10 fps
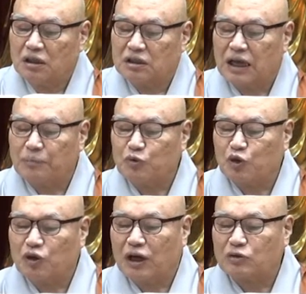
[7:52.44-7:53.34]

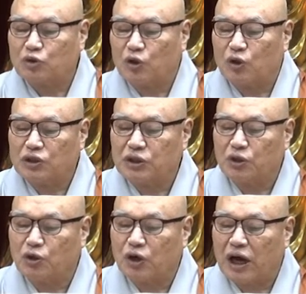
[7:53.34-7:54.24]
삼종악도
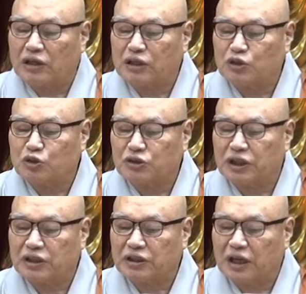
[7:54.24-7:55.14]
지옥악이
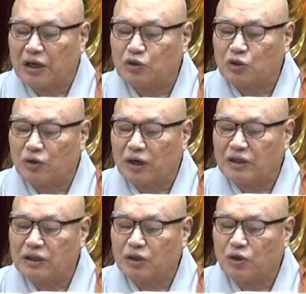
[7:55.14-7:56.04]
축생의
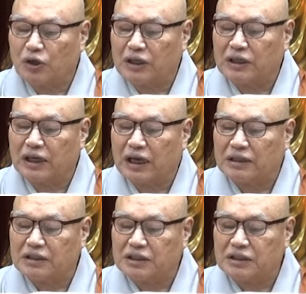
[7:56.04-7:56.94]
악도와 그리고
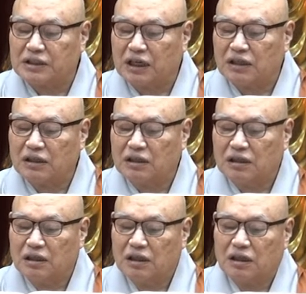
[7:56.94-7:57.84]
인간 천상
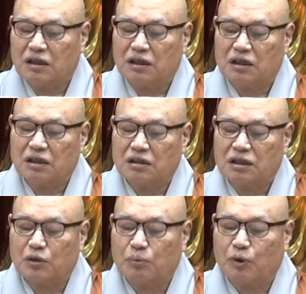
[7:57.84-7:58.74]
어,
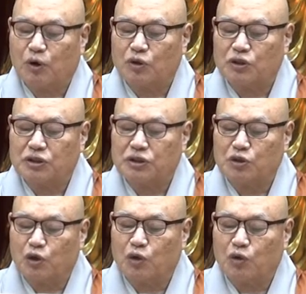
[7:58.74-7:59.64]
그리고
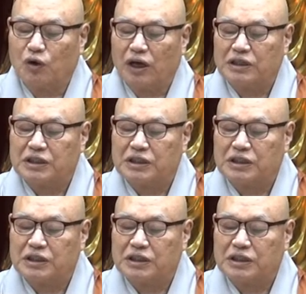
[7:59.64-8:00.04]
모든 용과